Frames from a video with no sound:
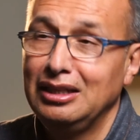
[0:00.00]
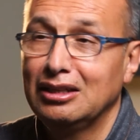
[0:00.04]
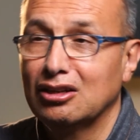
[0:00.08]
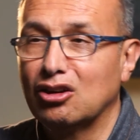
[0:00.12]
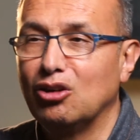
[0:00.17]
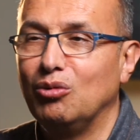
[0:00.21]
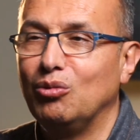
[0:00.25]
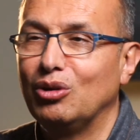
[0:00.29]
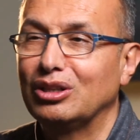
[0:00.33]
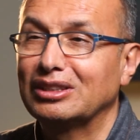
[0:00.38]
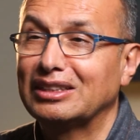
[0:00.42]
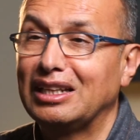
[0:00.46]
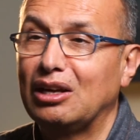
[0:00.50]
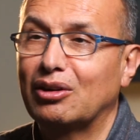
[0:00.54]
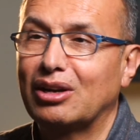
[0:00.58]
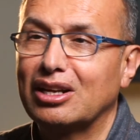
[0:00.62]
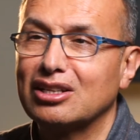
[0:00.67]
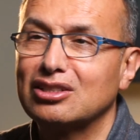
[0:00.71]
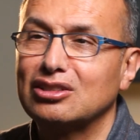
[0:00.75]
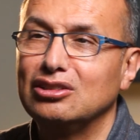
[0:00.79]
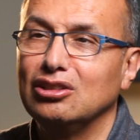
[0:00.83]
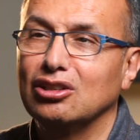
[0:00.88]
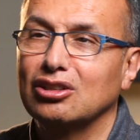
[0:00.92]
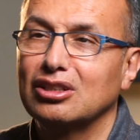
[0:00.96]
Como es la
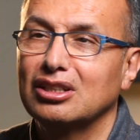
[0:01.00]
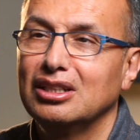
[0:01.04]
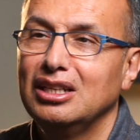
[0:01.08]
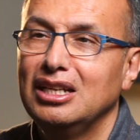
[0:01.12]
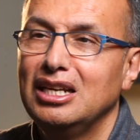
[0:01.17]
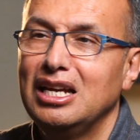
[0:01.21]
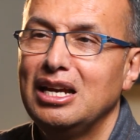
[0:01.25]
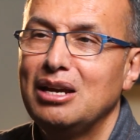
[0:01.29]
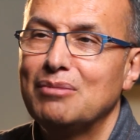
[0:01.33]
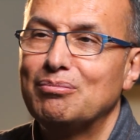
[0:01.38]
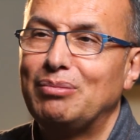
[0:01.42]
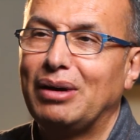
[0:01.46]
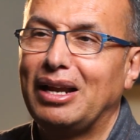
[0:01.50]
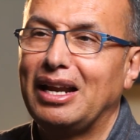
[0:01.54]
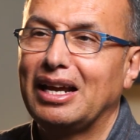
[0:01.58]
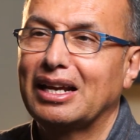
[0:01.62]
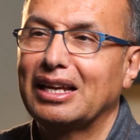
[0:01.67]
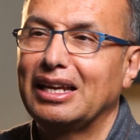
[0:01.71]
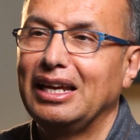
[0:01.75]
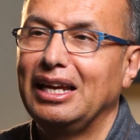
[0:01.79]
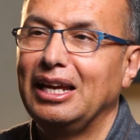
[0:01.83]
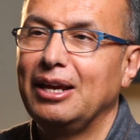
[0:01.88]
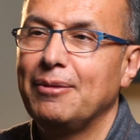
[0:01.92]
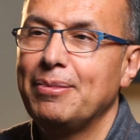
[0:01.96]
oración, para
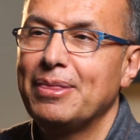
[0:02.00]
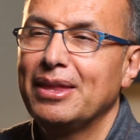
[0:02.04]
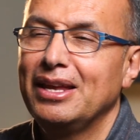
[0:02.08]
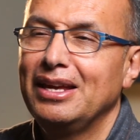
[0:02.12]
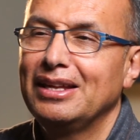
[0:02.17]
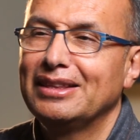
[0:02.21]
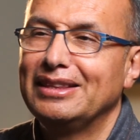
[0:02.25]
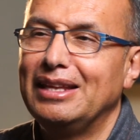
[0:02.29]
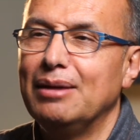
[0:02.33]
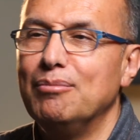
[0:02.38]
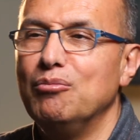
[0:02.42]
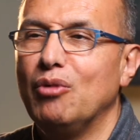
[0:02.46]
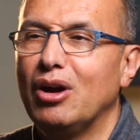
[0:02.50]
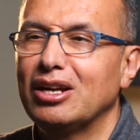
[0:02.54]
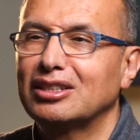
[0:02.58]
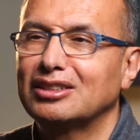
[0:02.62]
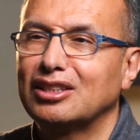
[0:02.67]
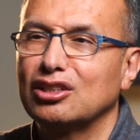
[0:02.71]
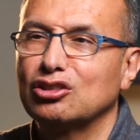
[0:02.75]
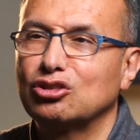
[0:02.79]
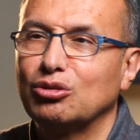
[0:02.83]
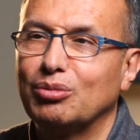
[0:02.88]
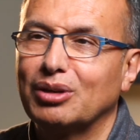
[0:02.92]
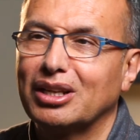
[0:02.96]
que
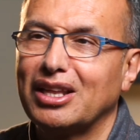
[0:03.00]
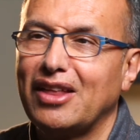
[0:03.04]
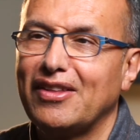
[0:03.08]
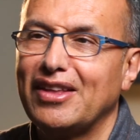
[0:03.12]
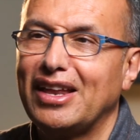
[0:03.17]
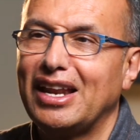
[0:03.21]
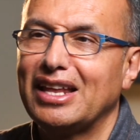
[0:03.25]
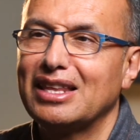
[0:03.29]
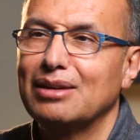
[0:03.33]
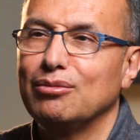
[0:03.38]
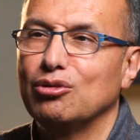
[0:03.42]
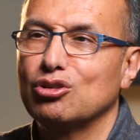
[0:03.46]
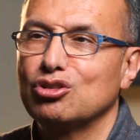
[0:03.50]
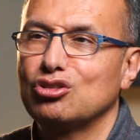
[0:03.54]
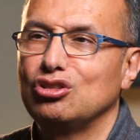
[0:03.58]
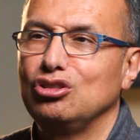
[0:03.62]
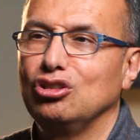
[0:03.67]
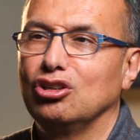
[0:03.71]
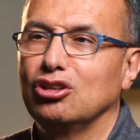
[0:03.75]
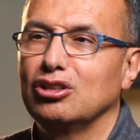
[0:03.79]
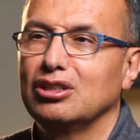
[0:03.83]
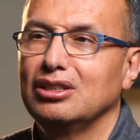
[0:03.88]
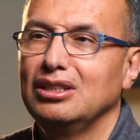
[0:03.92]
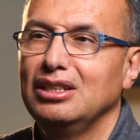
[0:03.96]
demuestren su verdadera
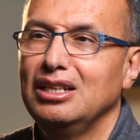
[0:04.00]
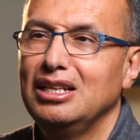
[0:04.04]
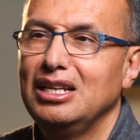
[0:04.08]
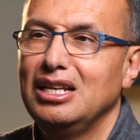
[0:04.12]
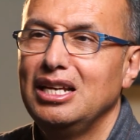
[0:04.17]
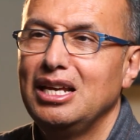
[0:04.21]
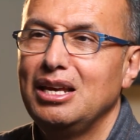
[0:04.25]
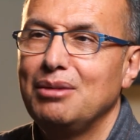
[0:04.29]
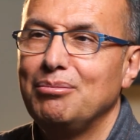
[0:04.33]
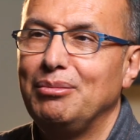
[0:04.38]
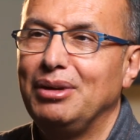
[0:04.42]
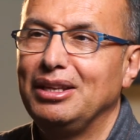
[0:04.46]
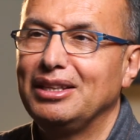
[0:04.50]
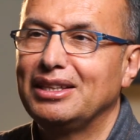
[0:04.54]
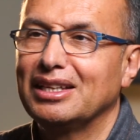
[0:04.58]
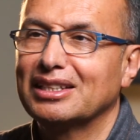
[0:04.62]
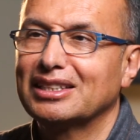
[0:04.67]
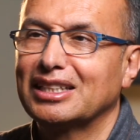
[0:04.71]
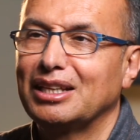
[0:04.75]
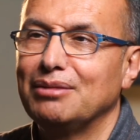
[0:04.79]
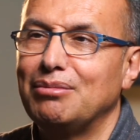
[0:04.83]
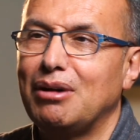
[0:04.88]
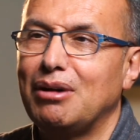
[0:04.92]
devoción. Mientras que